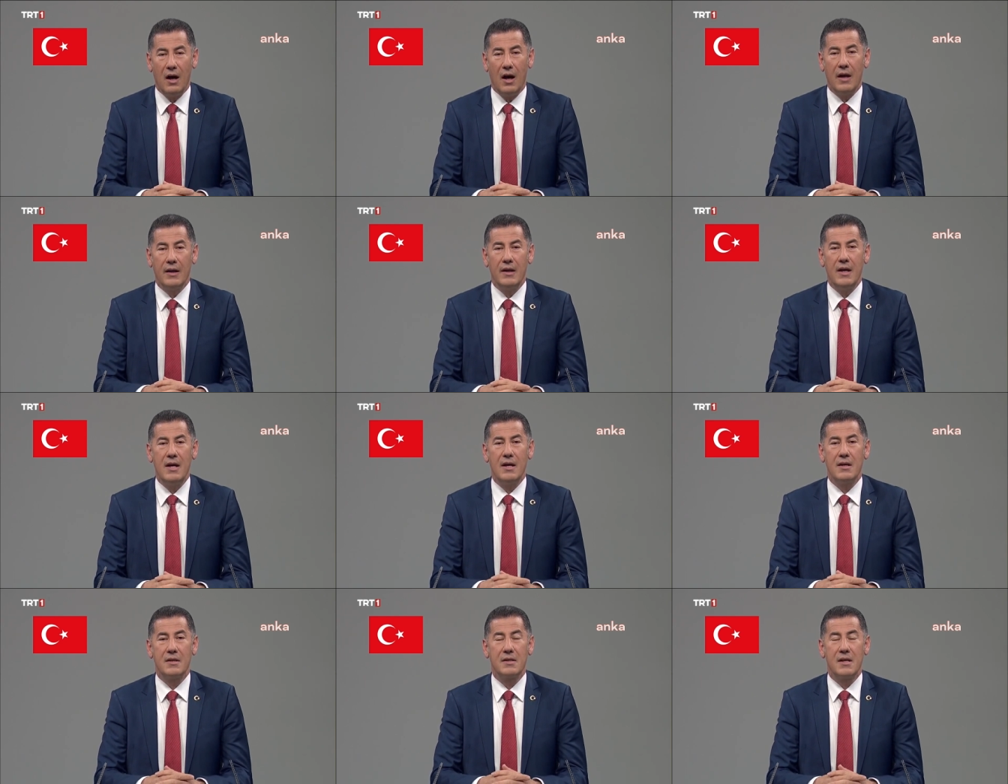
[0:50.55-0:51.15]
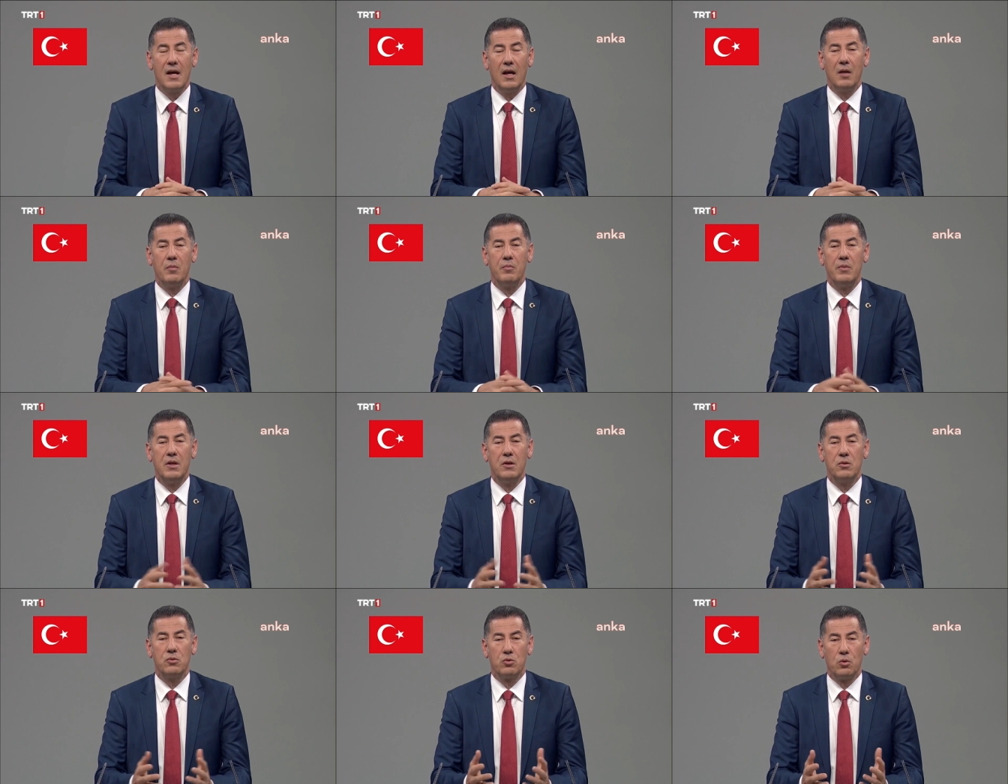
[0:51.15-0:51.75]
anayasal
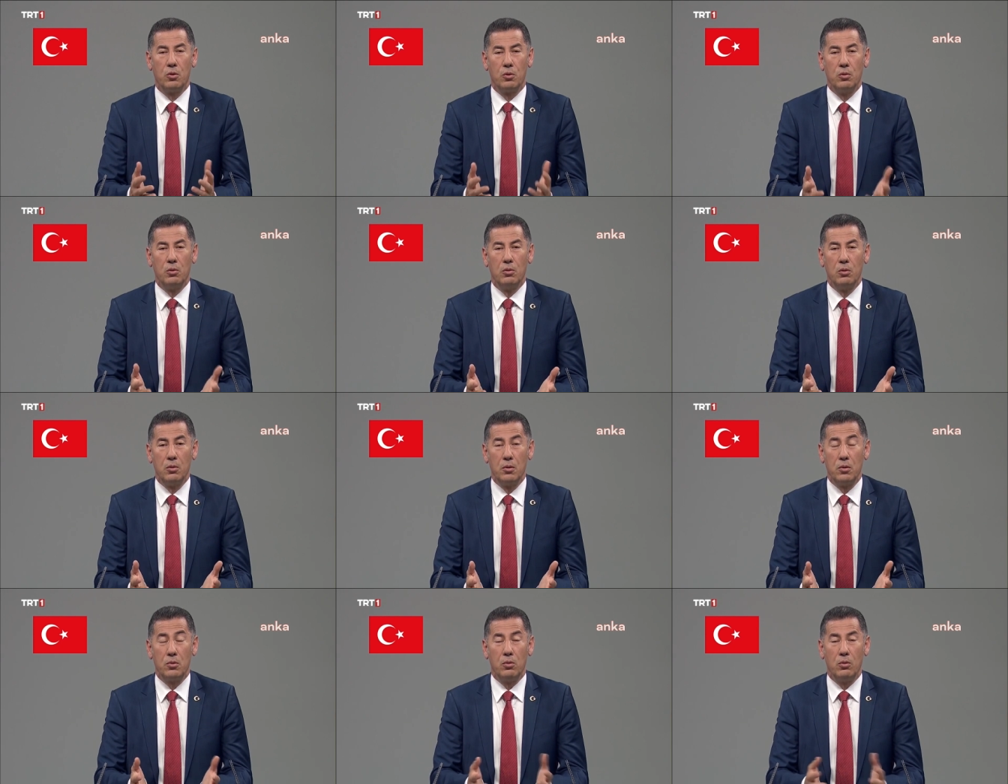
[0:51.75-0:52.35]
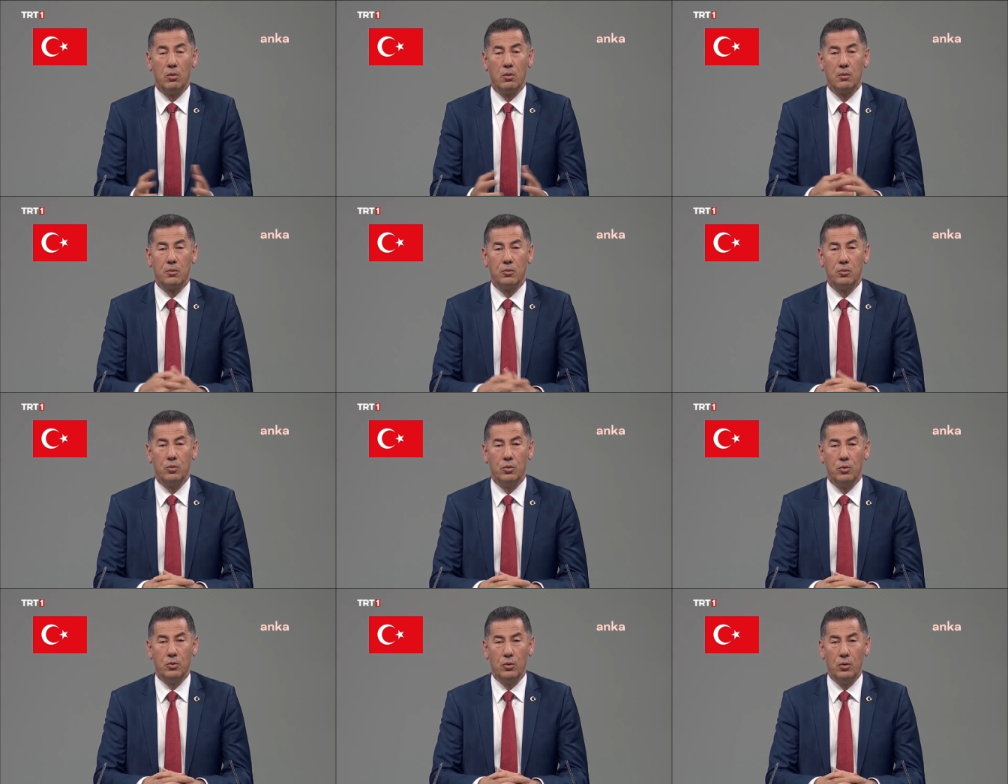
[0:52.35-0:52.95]
bir zorunluluk
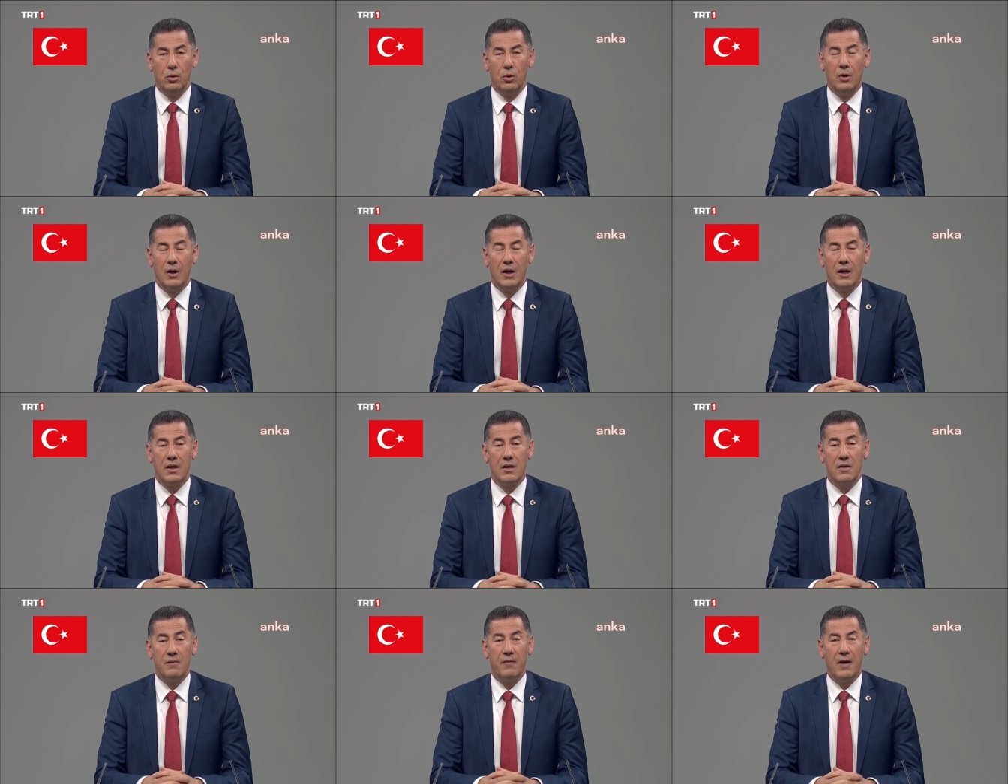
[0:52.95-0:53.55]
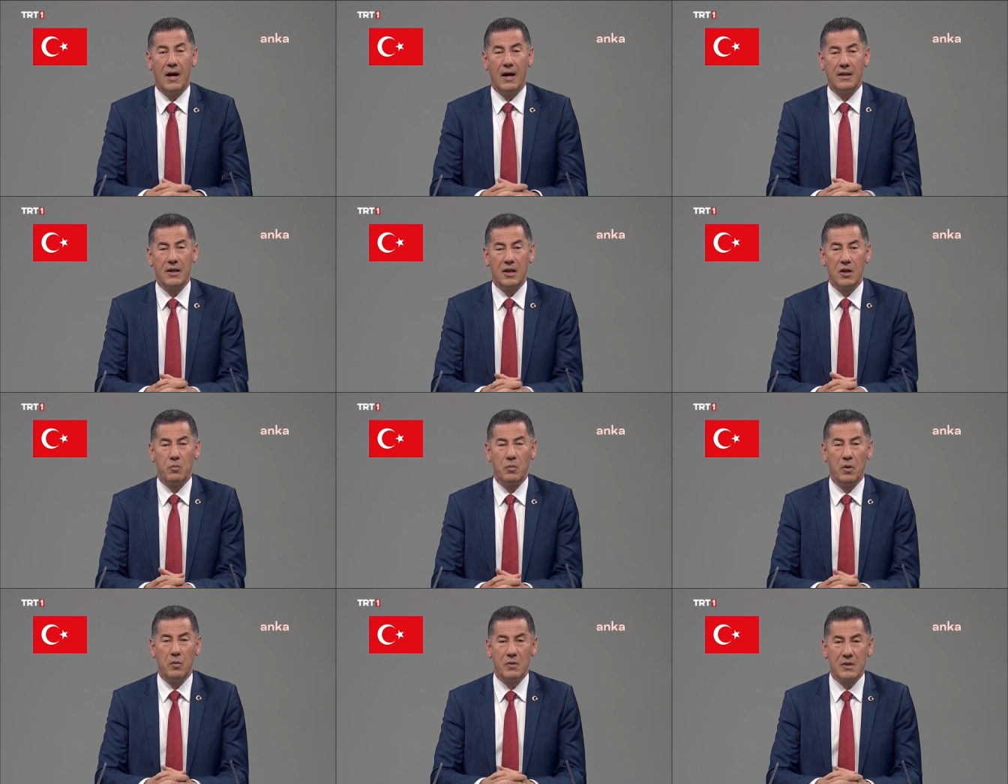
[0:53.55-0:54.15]
olduğunu ifade
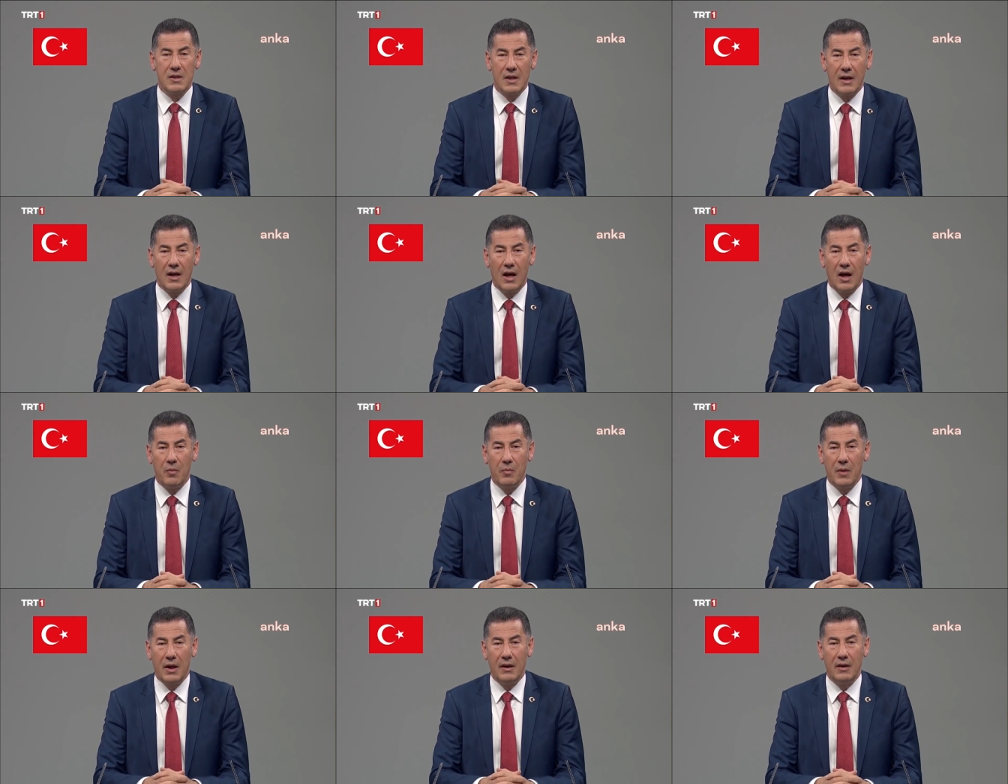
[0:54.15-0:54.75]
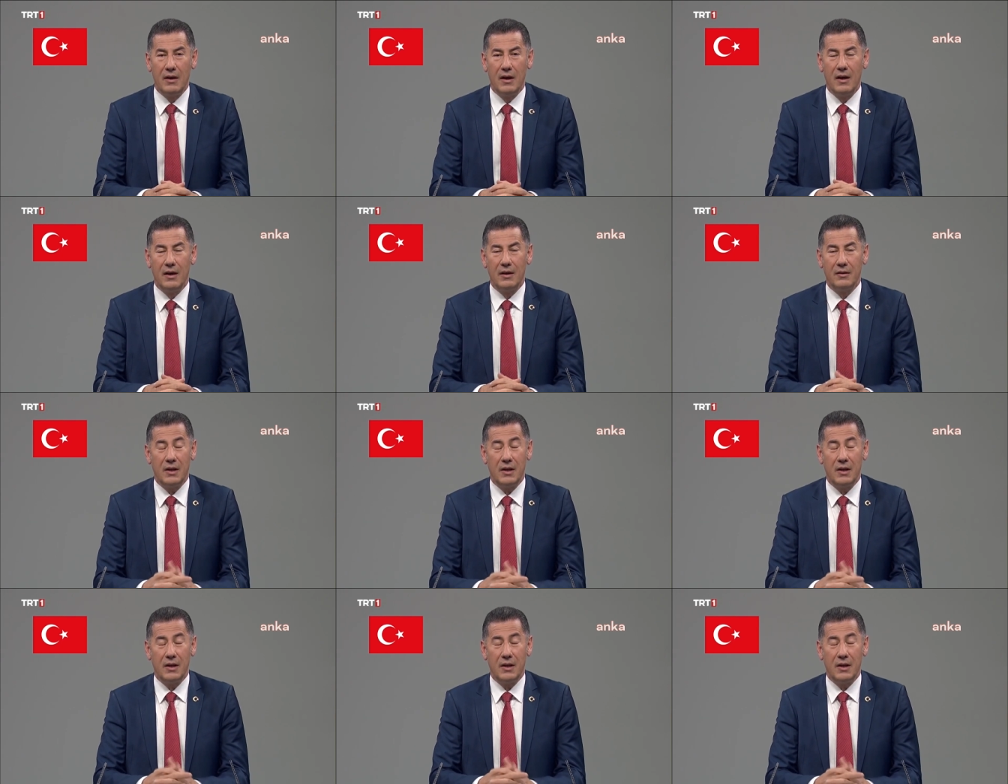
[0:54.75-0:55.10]
etmemize rağmen